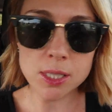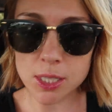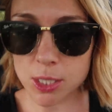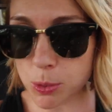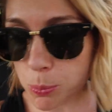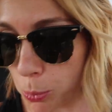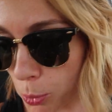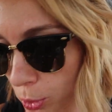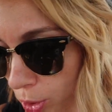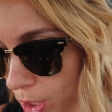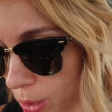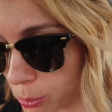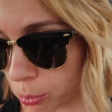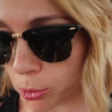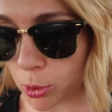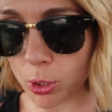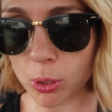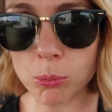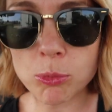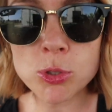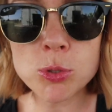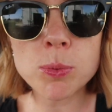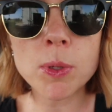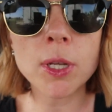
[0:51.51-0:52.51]
¿Sabéis por qué? Porque
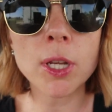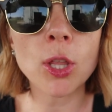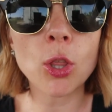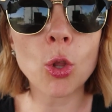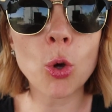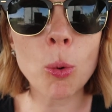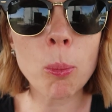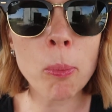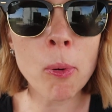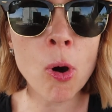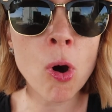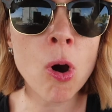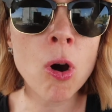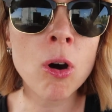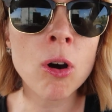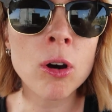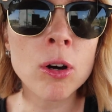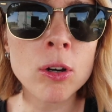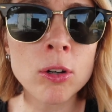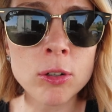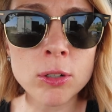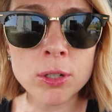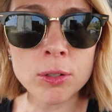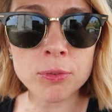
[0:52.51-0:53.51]
hemos venido
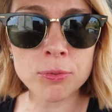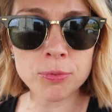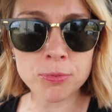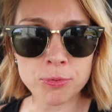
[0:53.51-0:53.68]
por